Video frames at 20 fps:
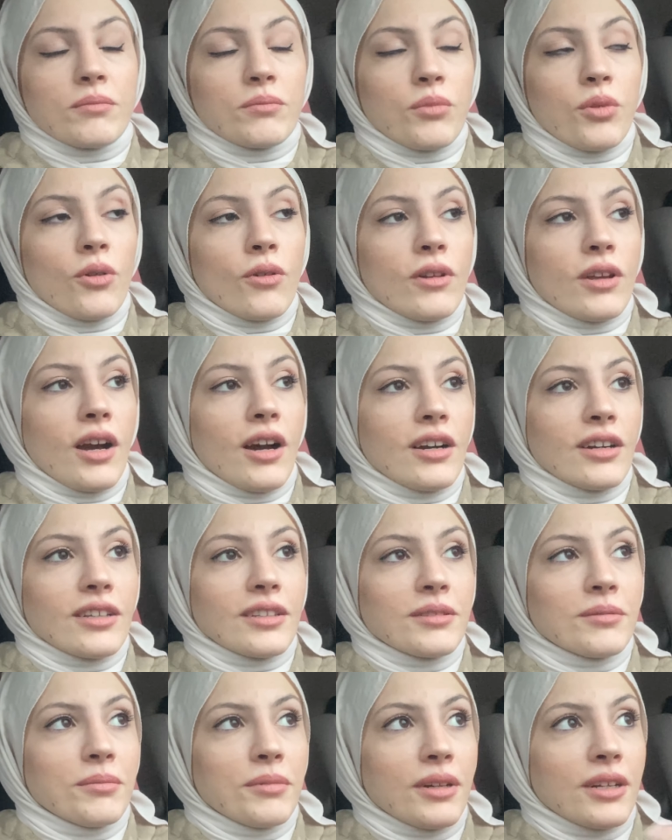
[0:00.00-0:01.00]
böyle
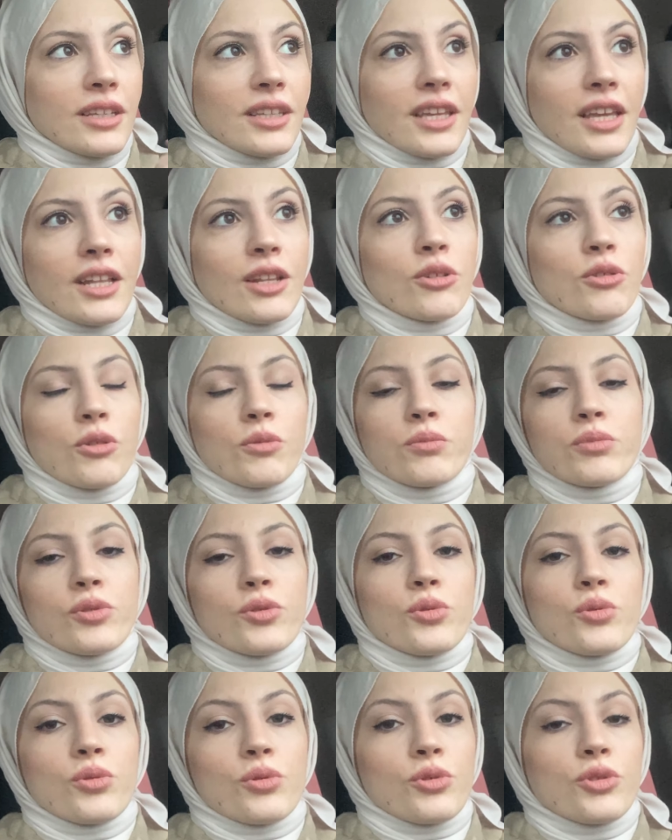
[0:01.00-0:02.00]
aklıma geliyor bir
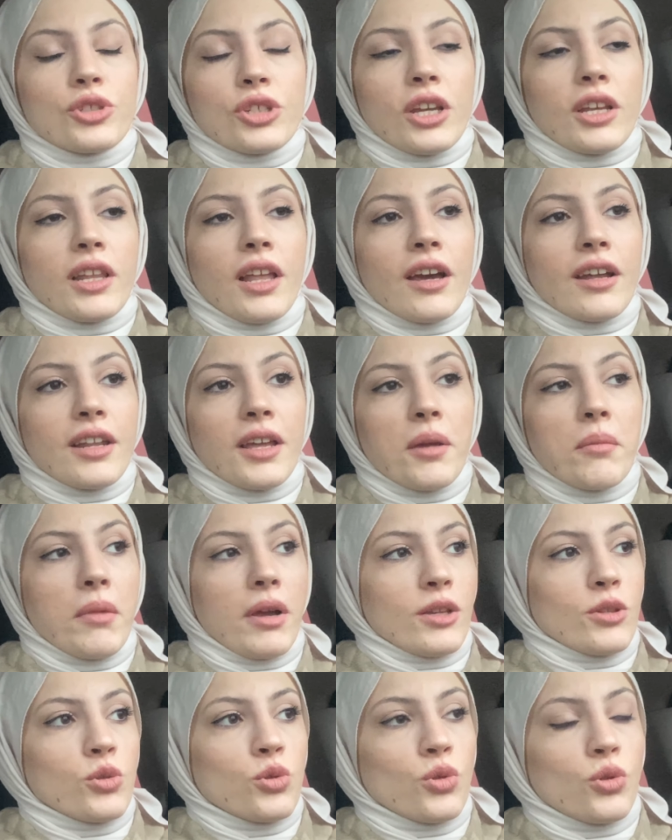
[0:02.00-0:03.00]
sürü şeyler
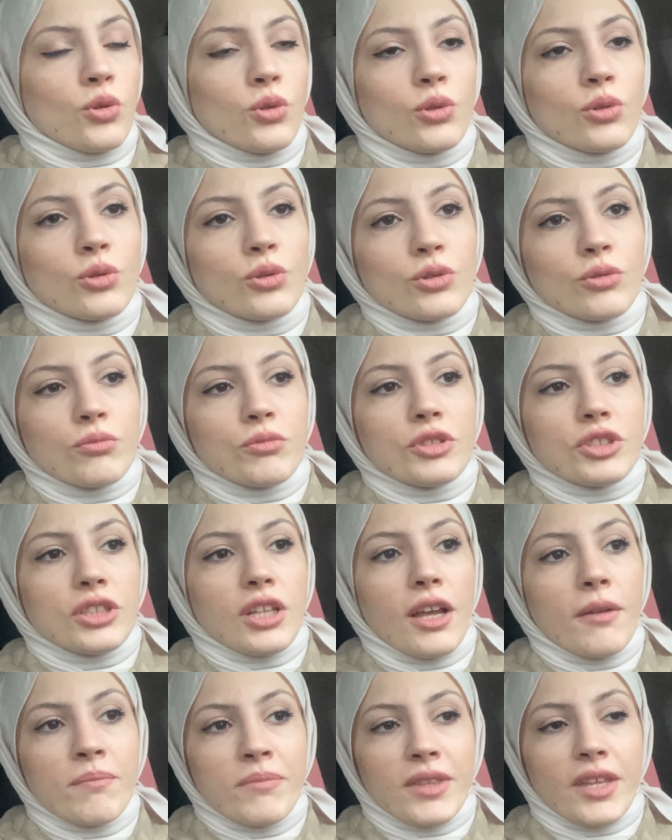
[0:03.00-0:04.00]
hemen söylüyorum
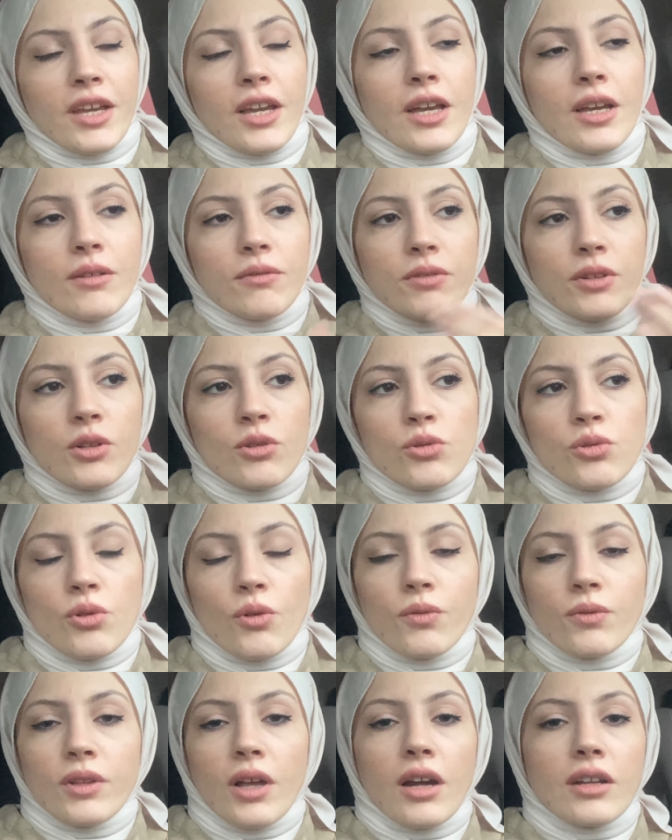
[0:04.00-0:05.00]
işte
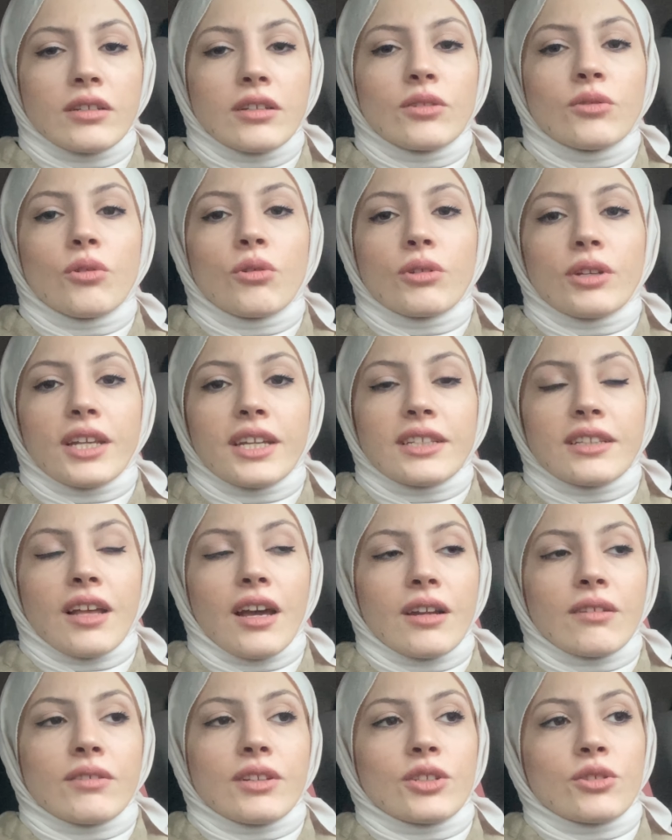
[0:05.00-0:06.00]
filozoflardan
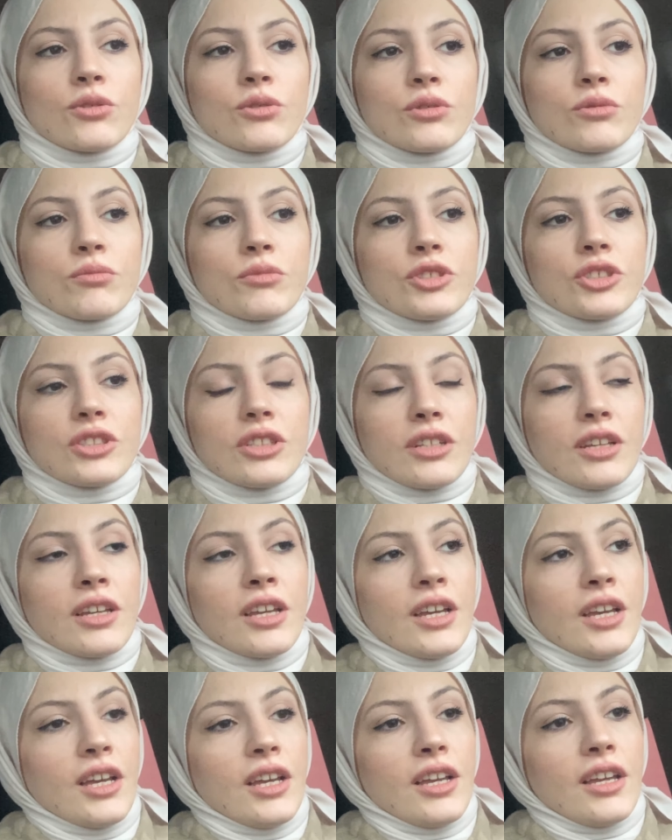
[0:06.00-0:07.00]
örnekler veriyorum. işte
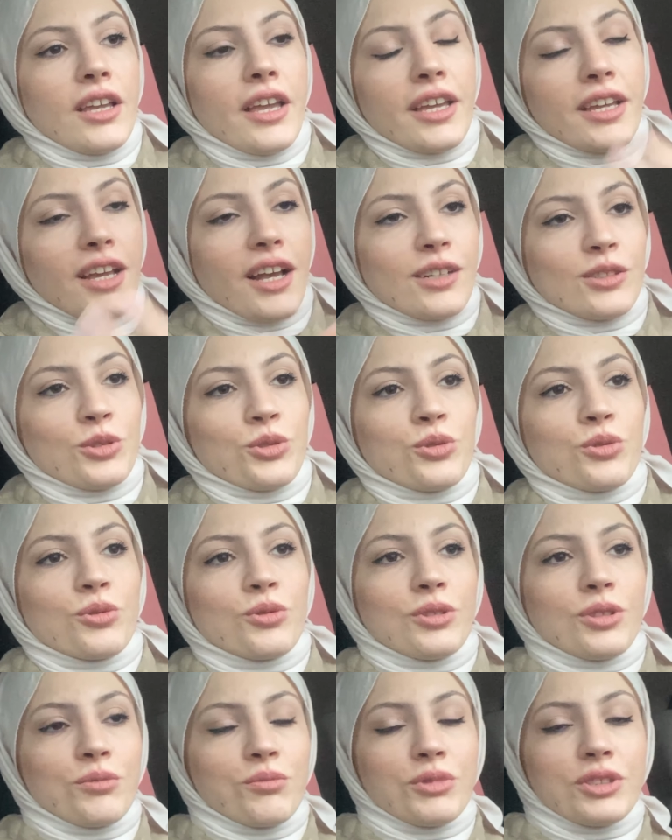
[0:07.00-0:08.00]
Hegel
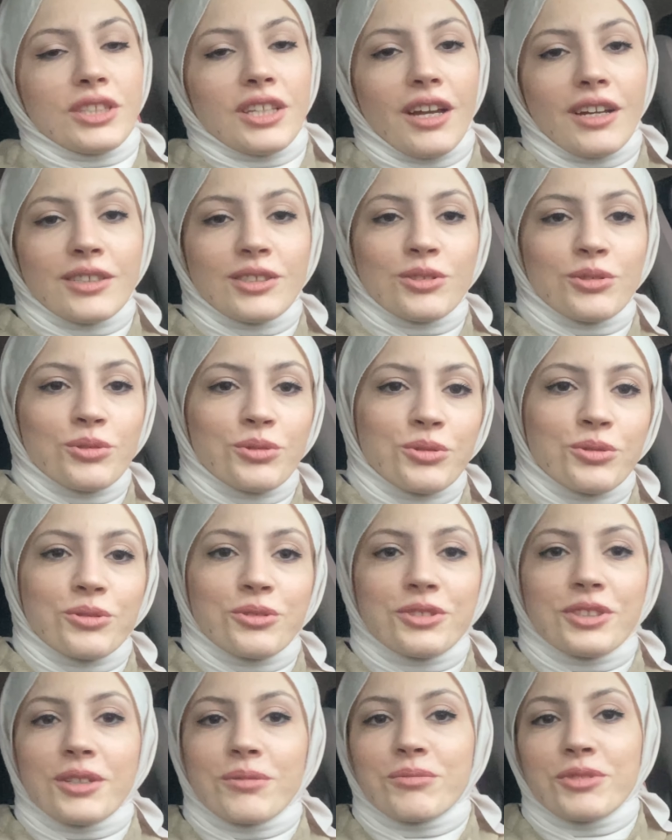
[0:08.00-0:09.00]
şunu demiş, Sartre
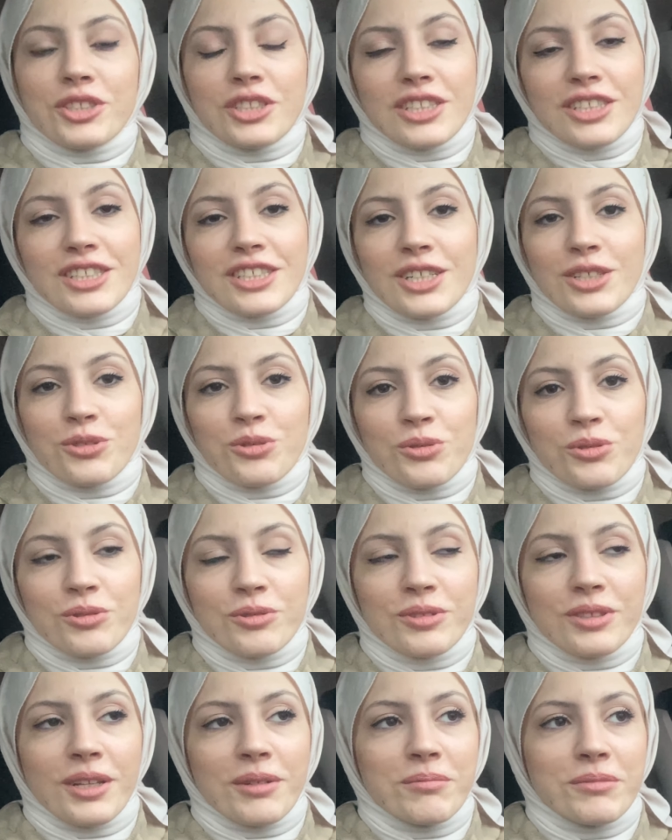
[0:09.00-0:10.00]
şunu demiş, Nietzsche
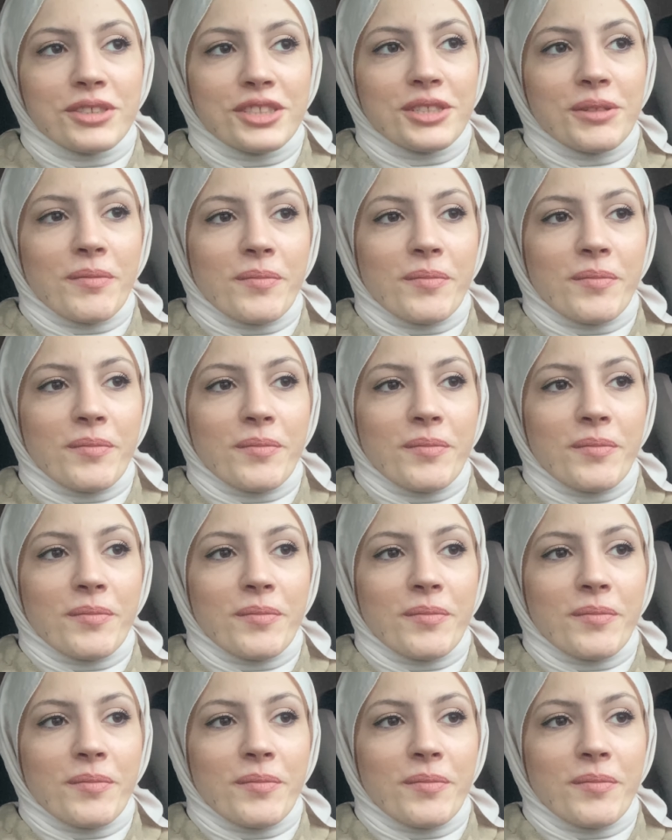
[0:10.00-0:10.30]
şunu demiş.